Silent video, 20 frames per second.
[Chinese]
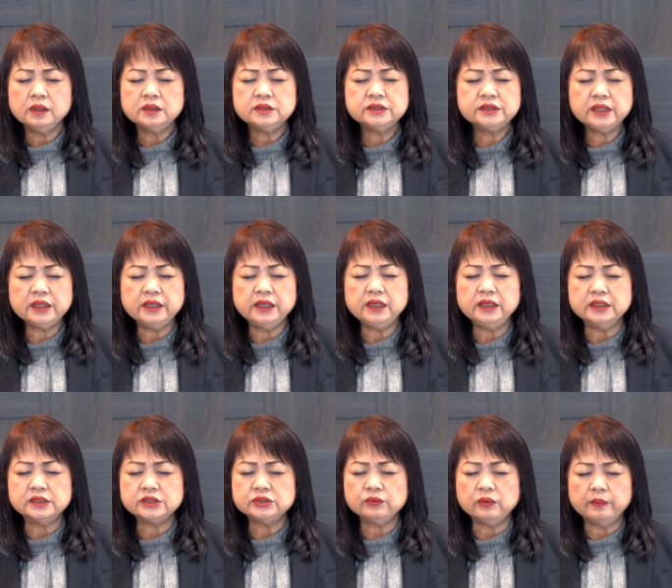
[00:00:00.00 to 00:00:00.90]
圣灵，你
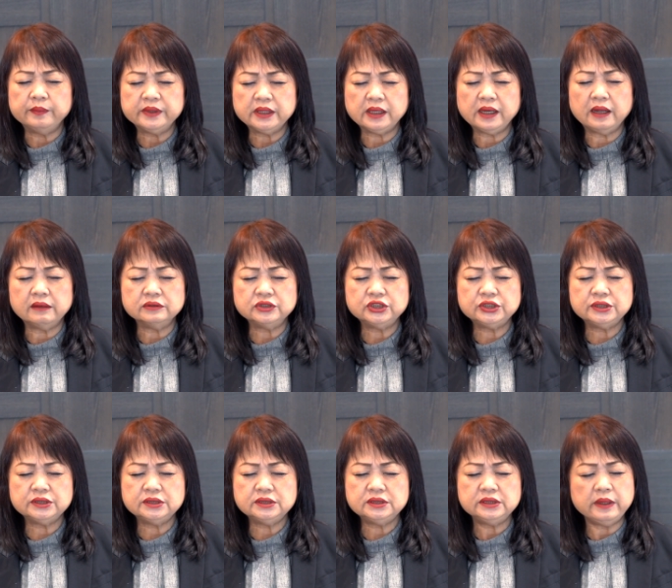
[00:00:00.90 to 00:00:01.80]
是我们的老
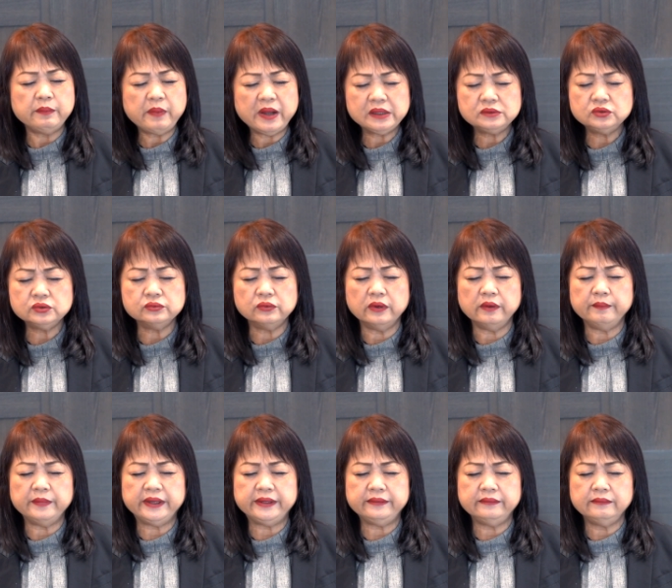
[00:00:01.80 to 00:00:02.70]
师，你帮助我
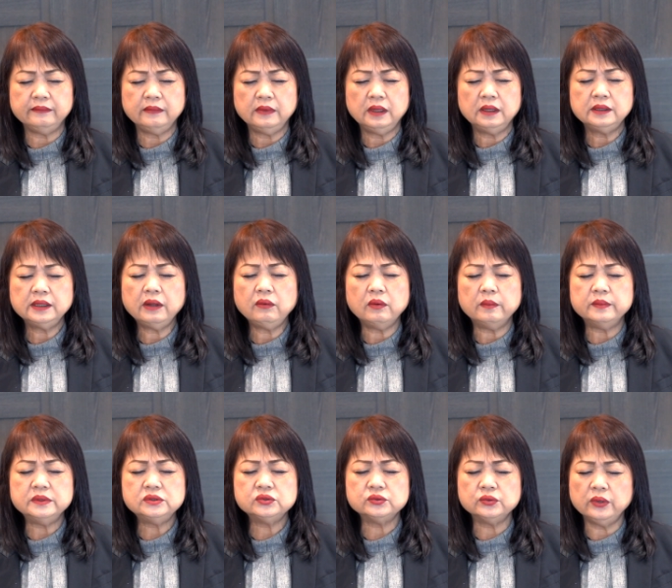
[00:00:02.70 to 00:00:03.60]
们，让我
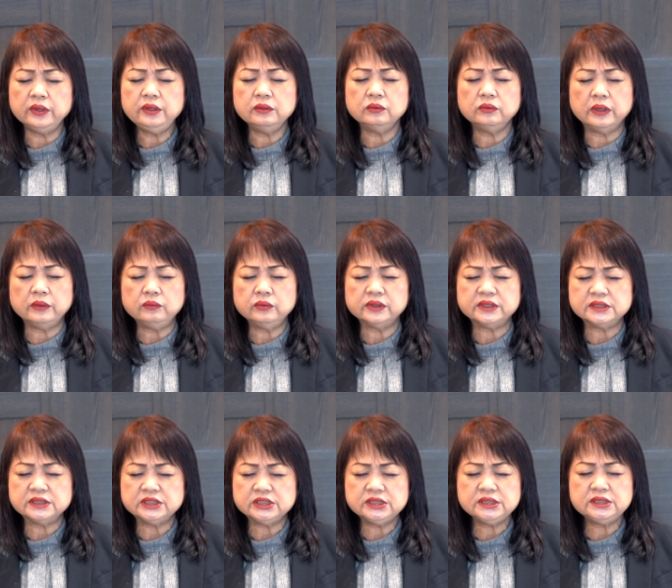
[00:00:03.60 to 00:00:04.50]
们所有软弱的
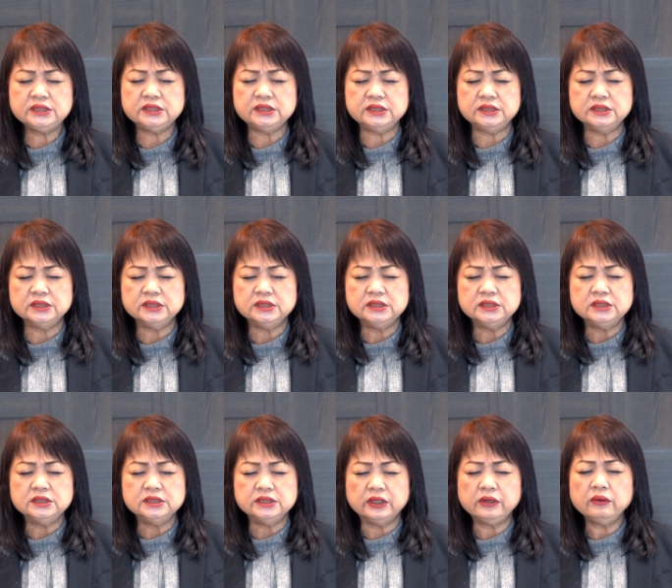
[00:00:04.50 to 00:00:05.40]
肢体
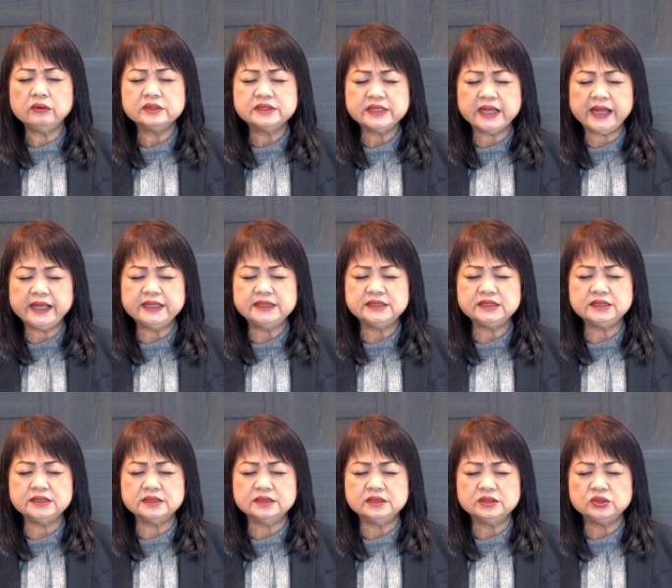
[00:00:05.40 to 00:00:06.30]
能够再一
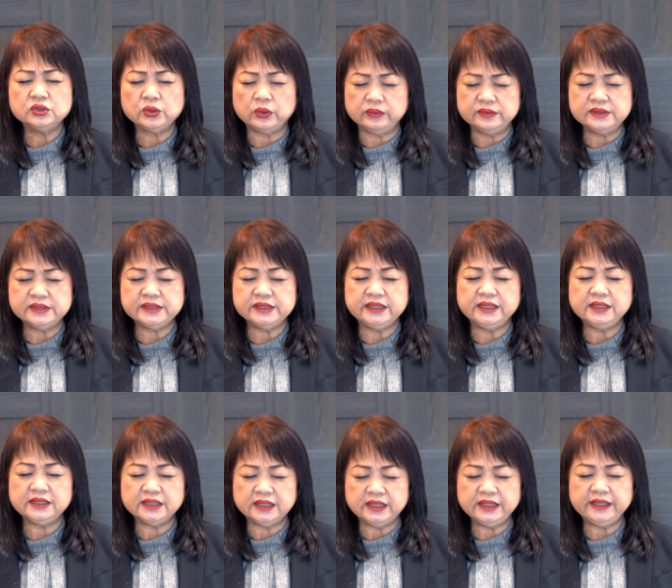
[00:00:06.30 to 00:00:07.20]
次重
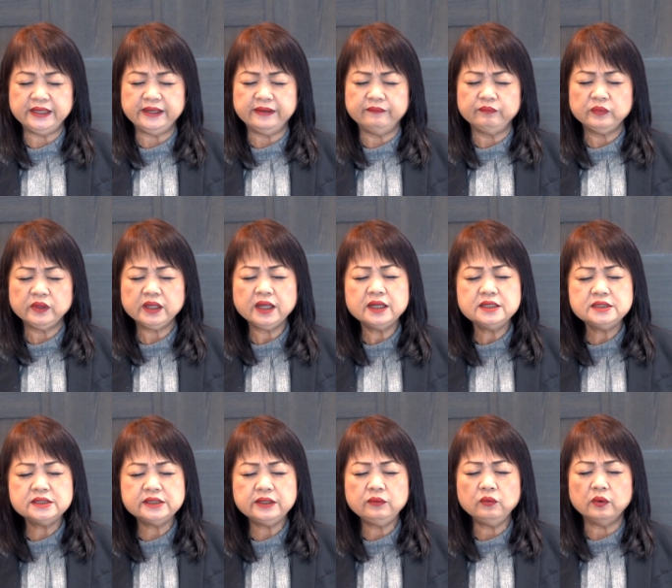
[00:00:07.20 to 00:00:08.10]
新得力，更
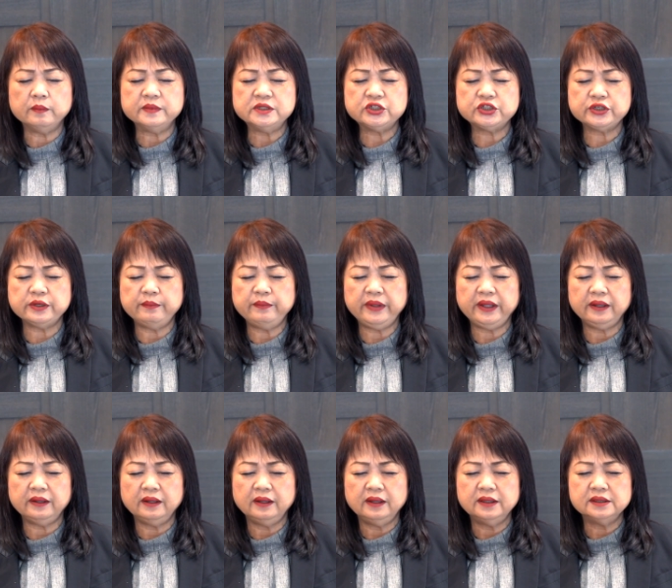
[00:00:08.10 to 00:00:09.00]
新我们生
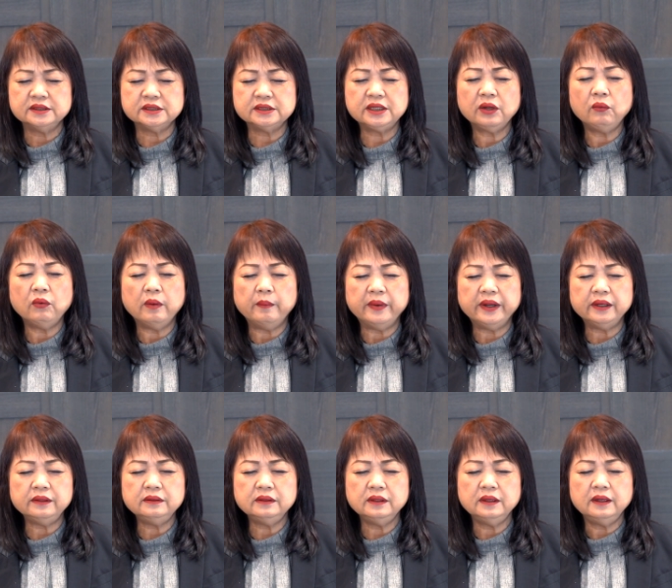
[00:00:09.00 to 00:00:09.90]
命，直到我
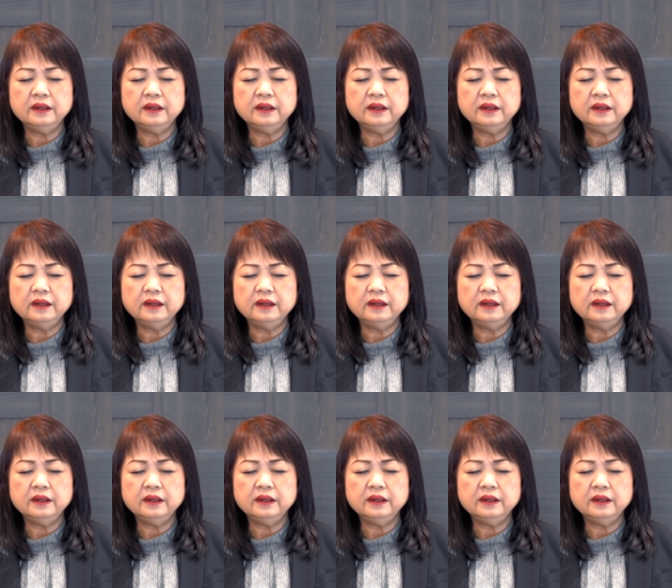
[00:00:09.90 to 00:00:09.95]
们